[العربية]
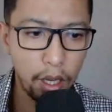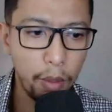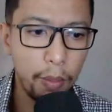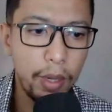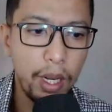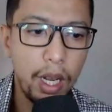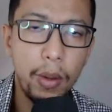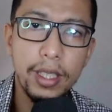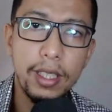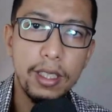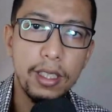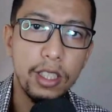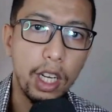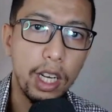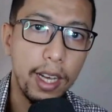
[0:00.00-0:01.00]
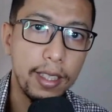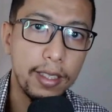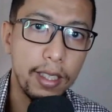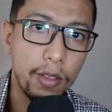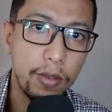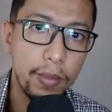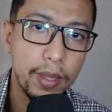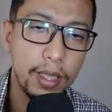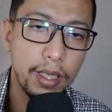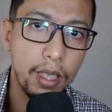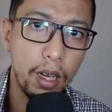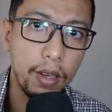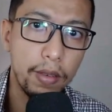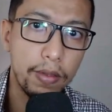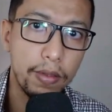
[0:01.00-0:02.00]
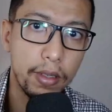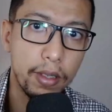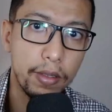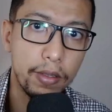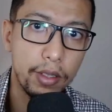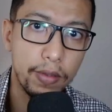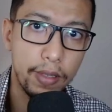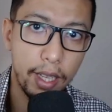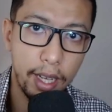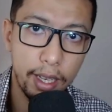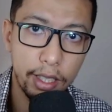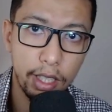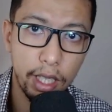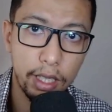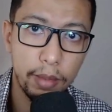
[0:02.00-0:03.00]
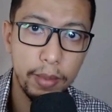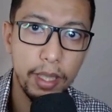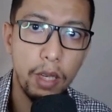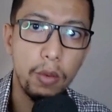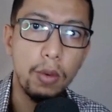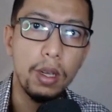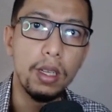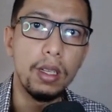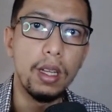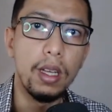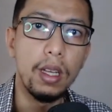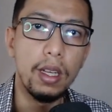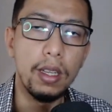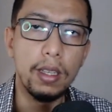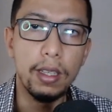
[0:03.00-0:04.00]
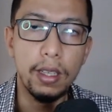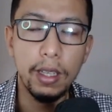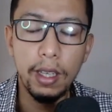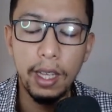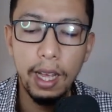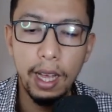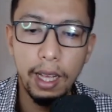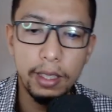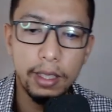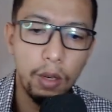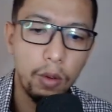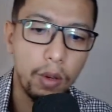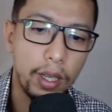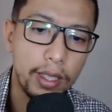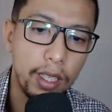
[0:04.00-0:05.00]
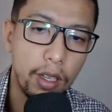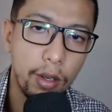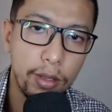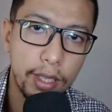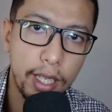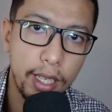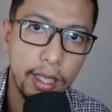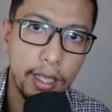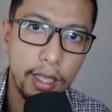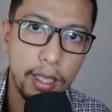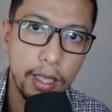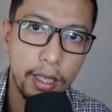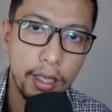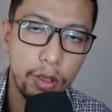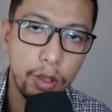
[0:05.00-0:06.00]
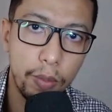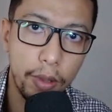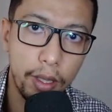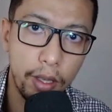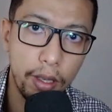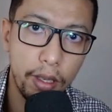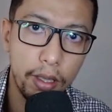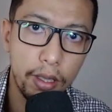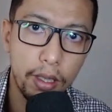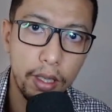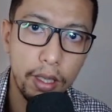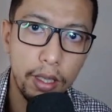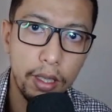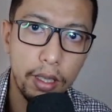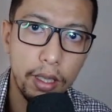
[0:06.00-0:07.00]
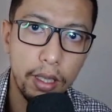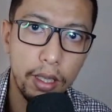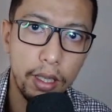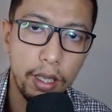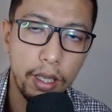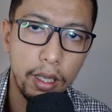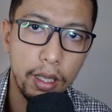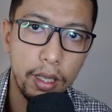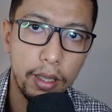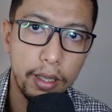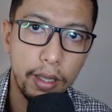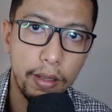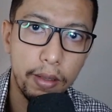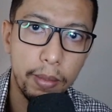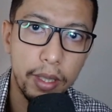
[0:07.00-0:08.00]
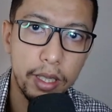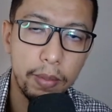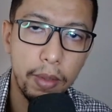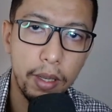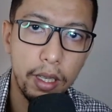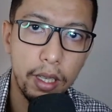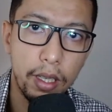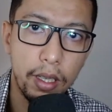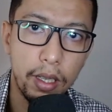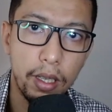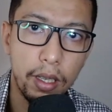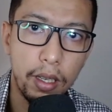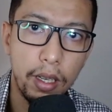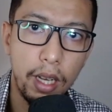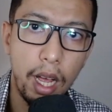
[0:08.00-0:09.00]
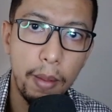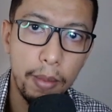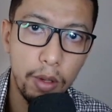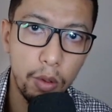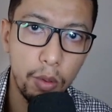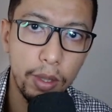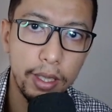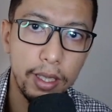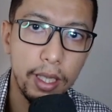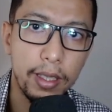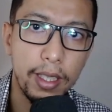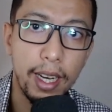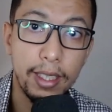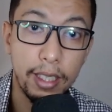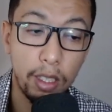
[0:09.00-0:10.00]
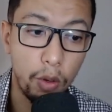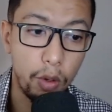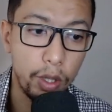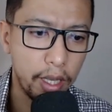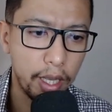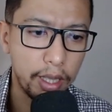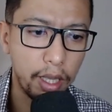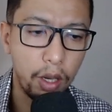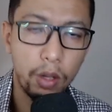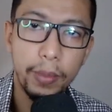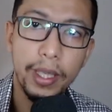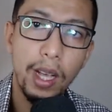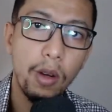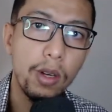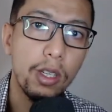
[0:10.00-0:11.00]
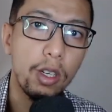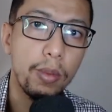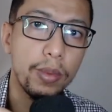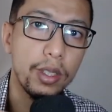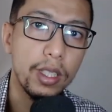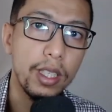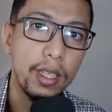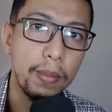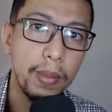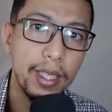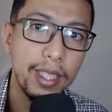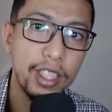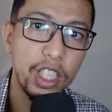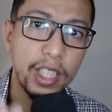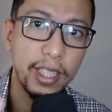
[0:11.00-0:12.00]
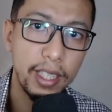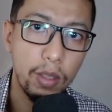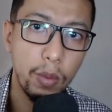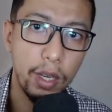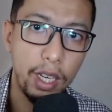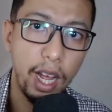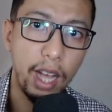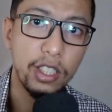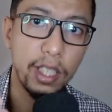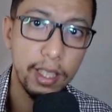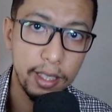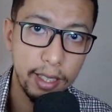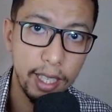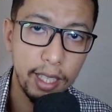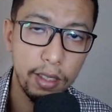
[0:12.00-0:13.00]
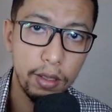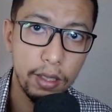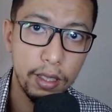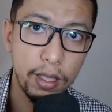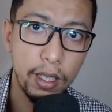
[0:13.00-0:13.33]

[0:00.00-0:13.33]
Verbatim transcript: من الحوايج اللي ان شاء الله غيزيدوا في منصه في الاخر شهر 8 هو انه غادي لونسي السوبيريور ديال بالنسبه للعام الاول ديال الدراسات العليا دونك ملي كنقول لكم من الجديد ولا الحاجه اللي تزاد